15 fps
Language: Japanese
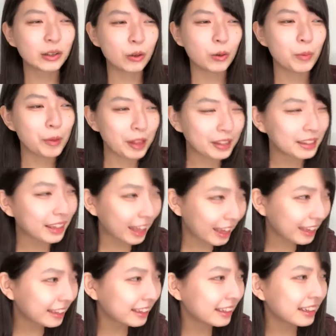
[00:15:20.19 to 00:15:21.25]
ごめん
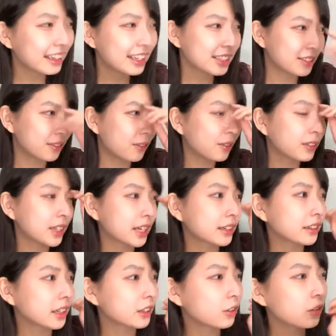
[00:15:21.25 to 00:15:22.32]
ねそう音
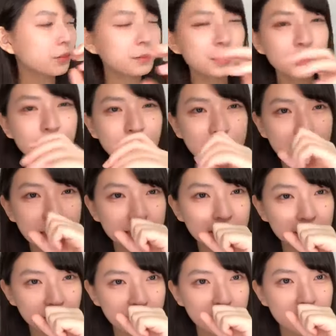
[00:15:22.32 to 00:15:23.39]
楽が根本にあっ
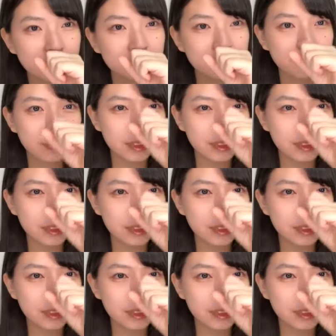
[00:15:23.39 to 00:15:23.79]
て